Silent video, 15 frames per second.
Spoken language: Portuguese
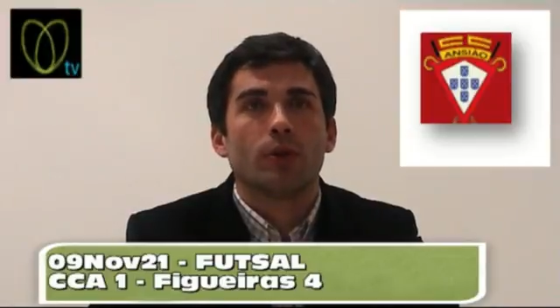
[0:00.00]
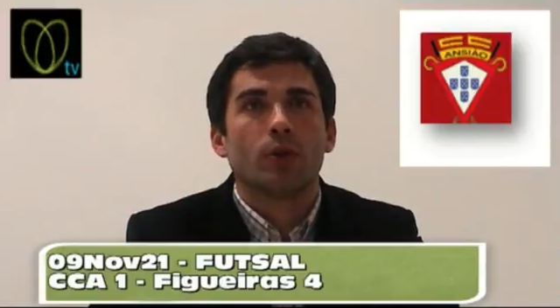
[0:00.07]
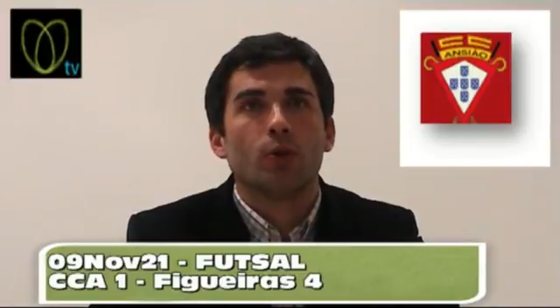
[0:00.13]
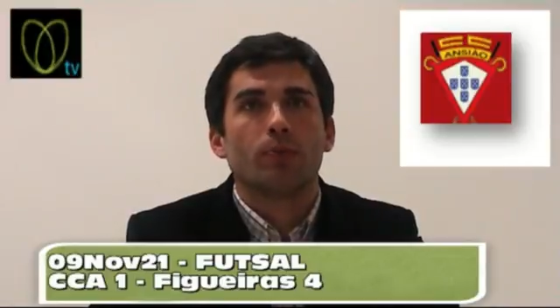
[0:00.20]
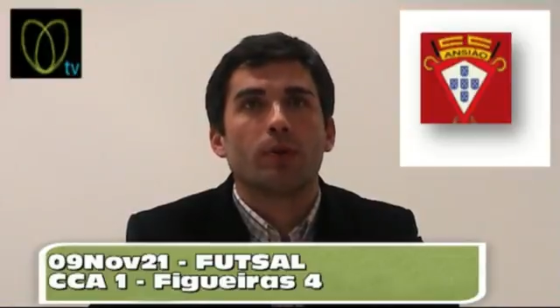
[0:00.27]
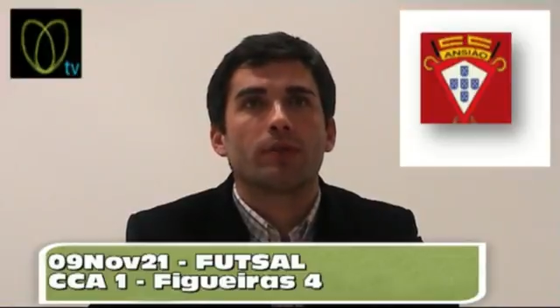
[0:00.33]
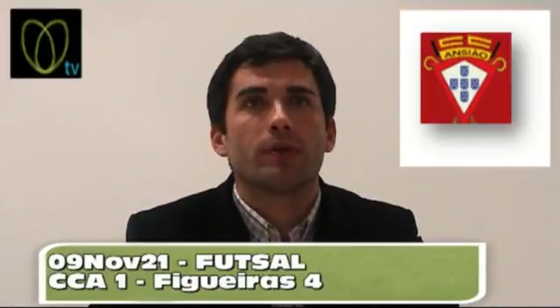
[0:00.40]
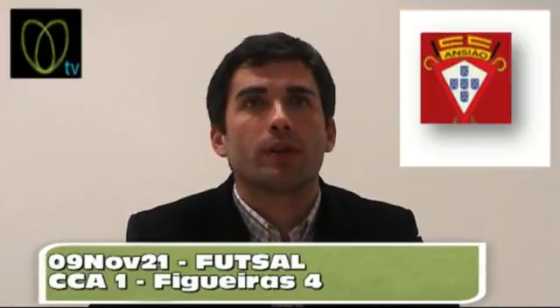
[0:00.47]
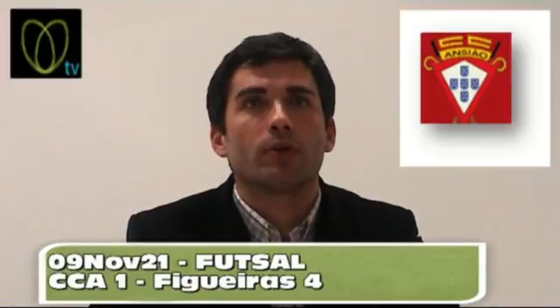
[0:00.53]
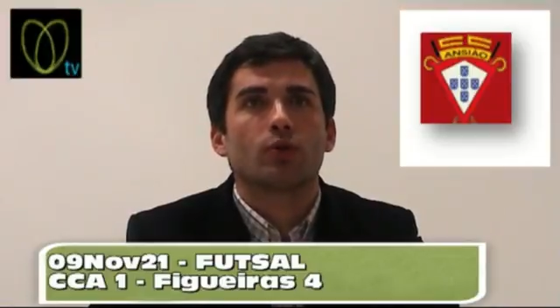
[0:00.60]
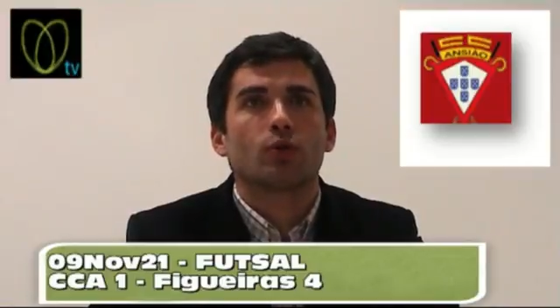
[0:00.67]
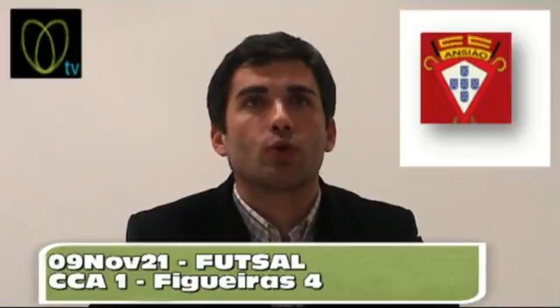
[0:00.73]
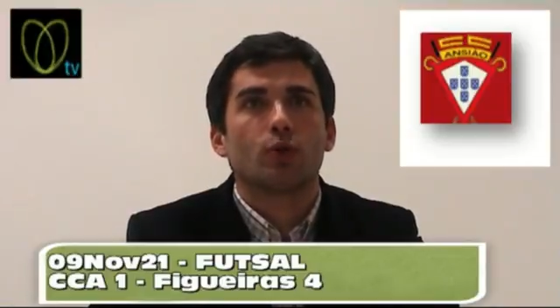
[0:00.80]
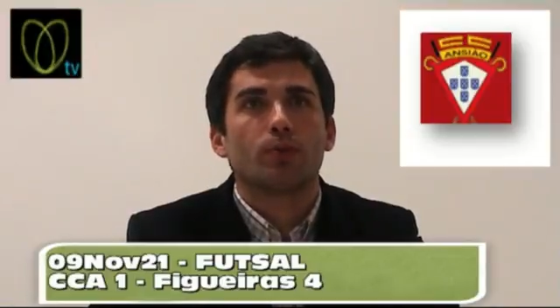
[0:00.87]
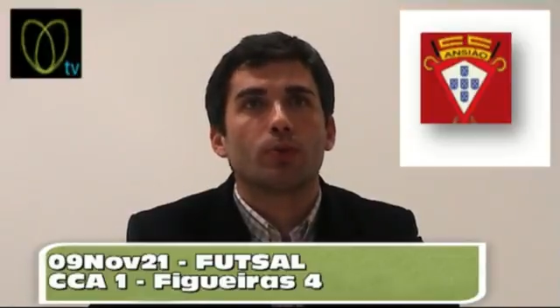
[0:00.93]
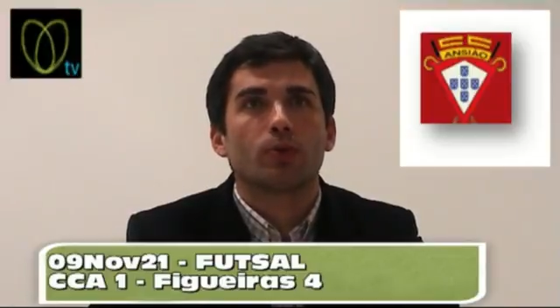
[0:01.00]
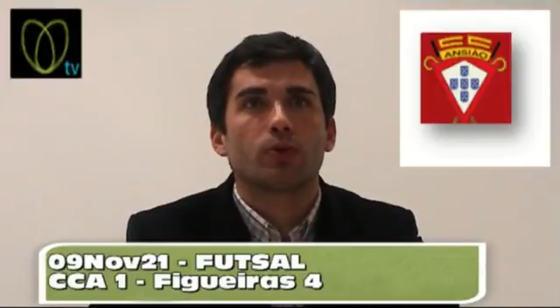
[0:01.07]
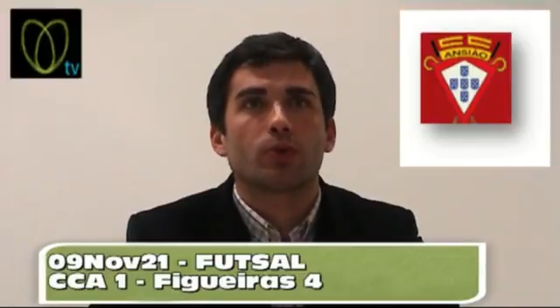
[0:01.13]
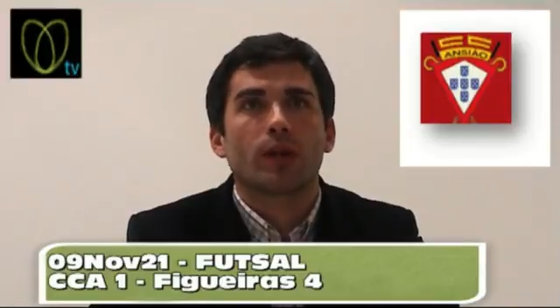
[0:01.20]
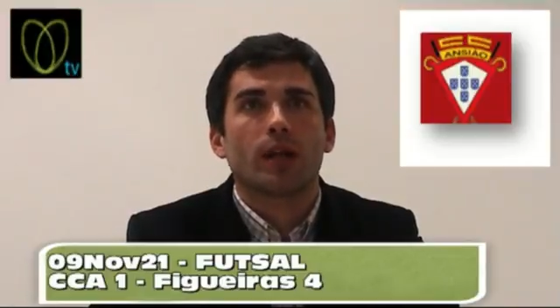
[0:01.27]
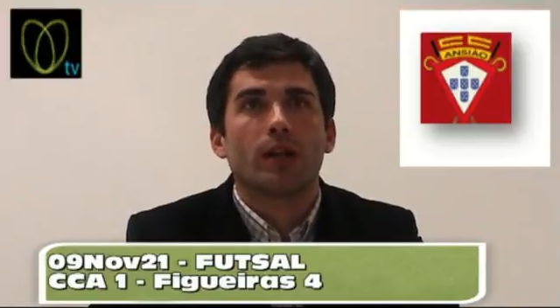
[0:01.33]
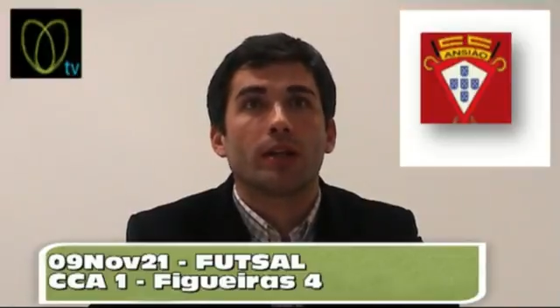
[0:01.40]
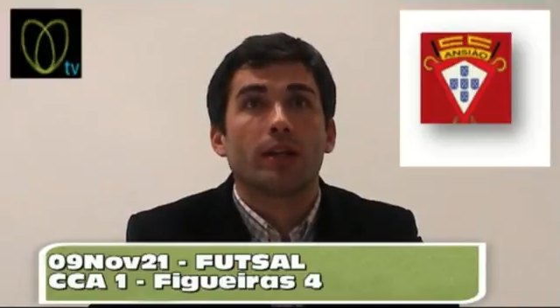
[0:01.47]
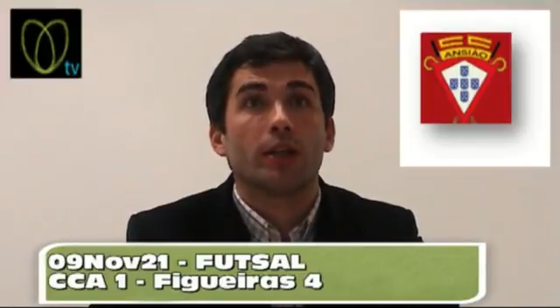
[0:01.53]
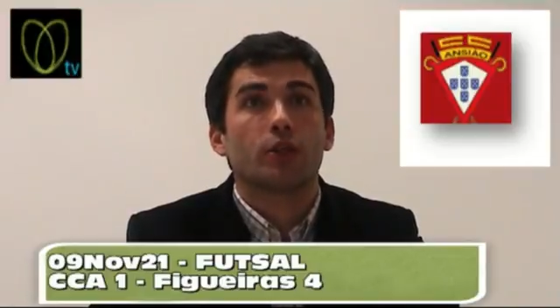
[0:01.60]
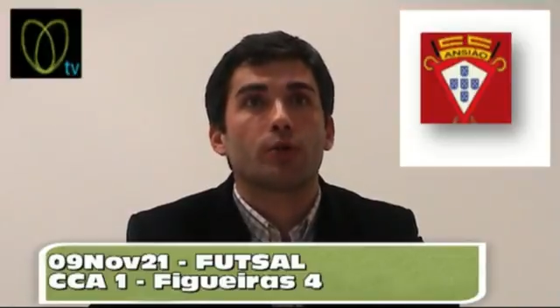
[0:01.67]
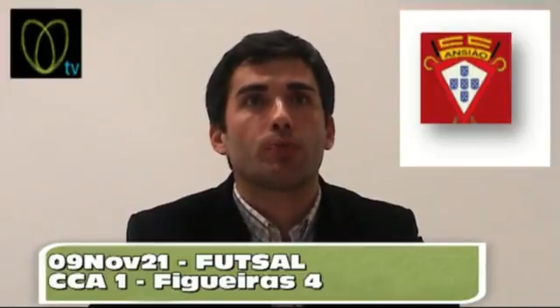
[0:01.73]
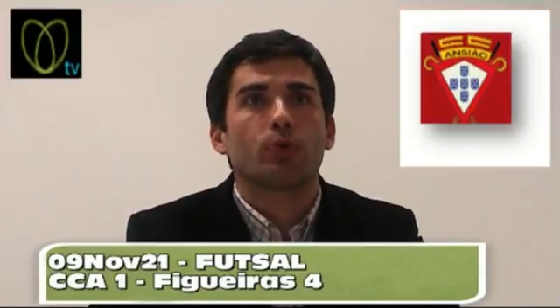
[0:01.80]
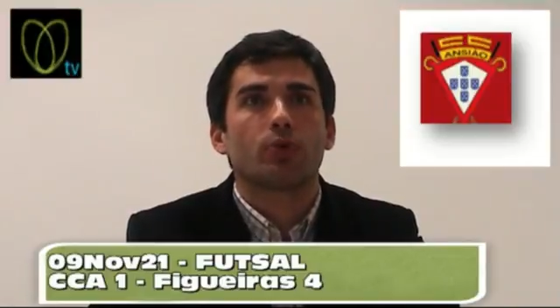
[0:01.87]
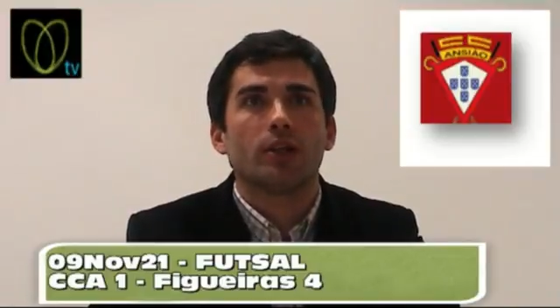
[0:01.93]
no pavilhão do Grupo Cultural e
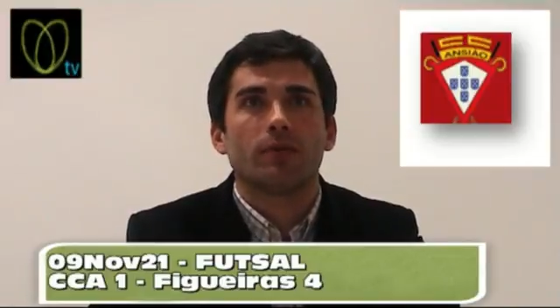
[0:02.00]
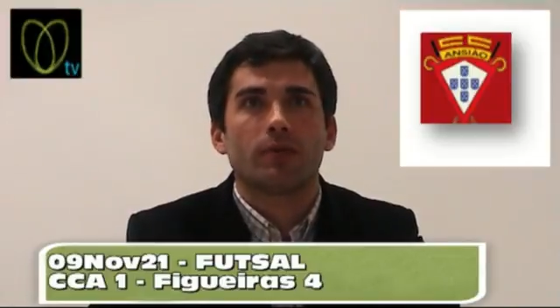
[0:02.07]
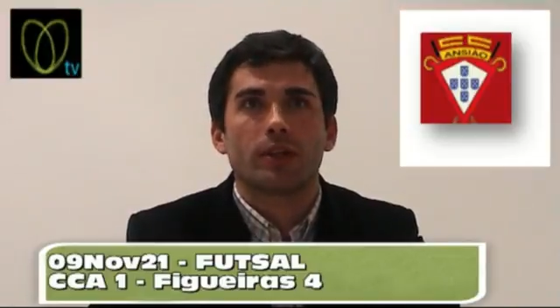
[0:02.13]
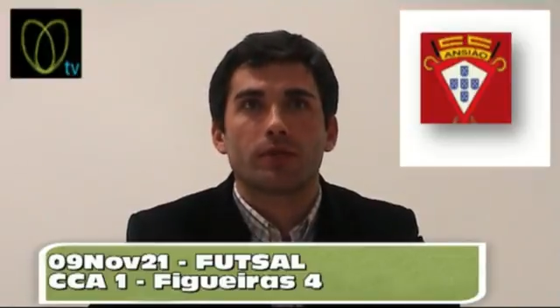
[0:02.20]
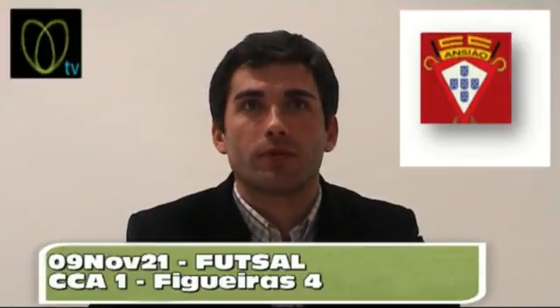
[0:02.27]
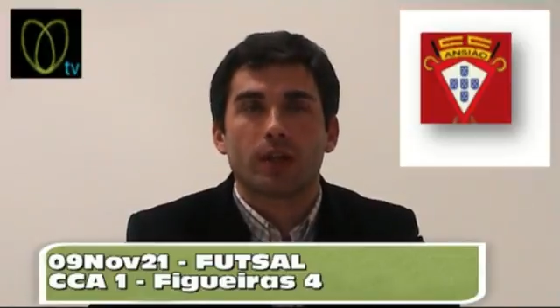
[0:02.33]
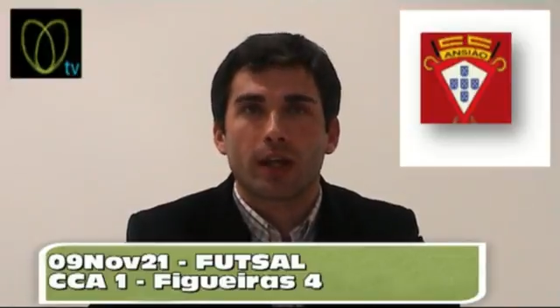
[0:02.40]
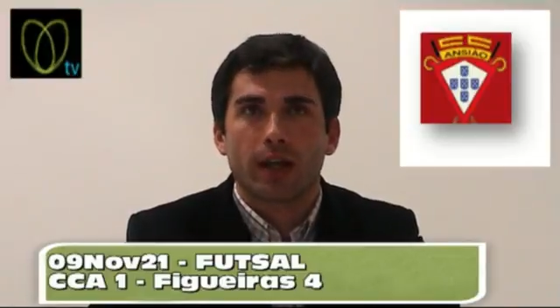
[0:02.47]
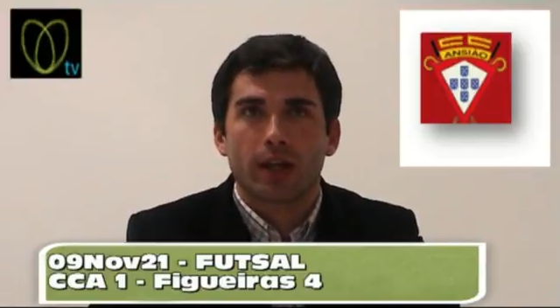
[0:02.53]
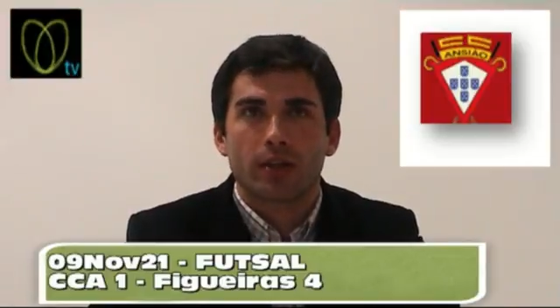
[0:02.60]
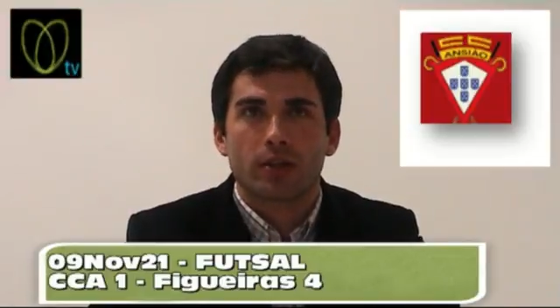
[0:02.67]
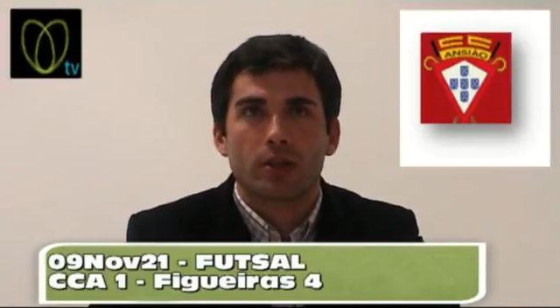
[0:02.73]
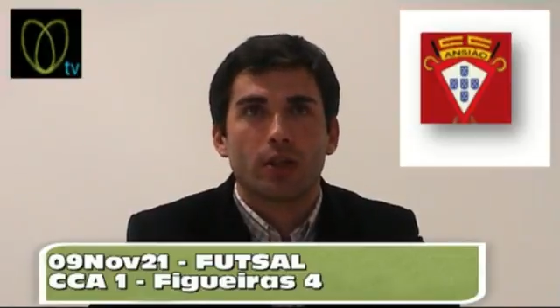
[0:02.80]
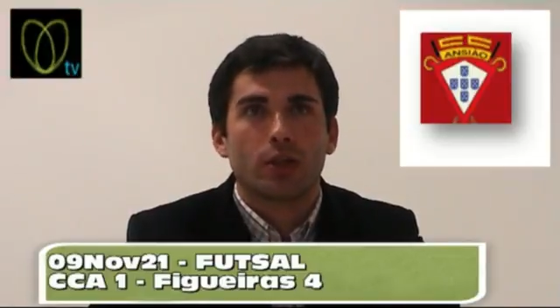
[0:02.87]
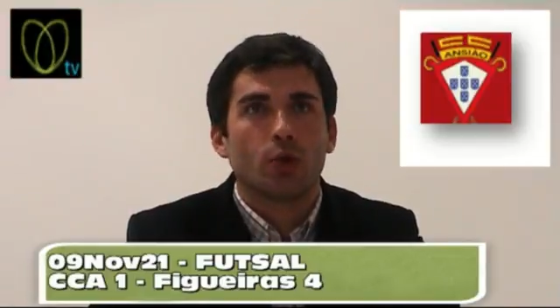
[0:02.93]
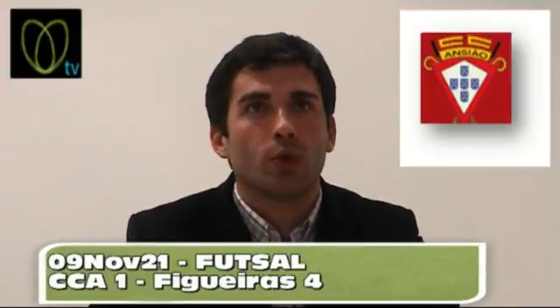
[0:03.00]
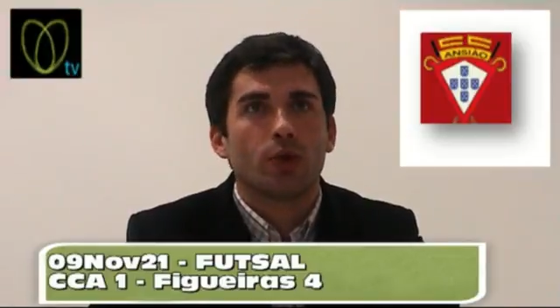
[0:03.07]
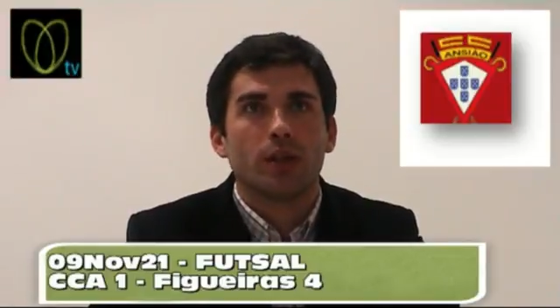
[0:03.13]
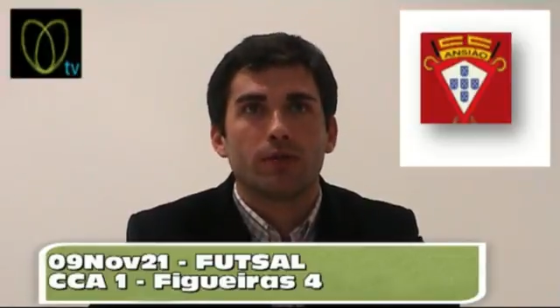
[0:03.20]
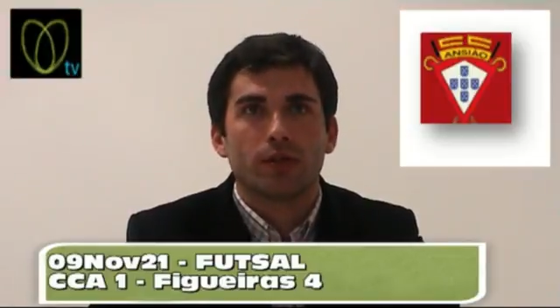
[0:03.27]
Desportivo das Figueiras no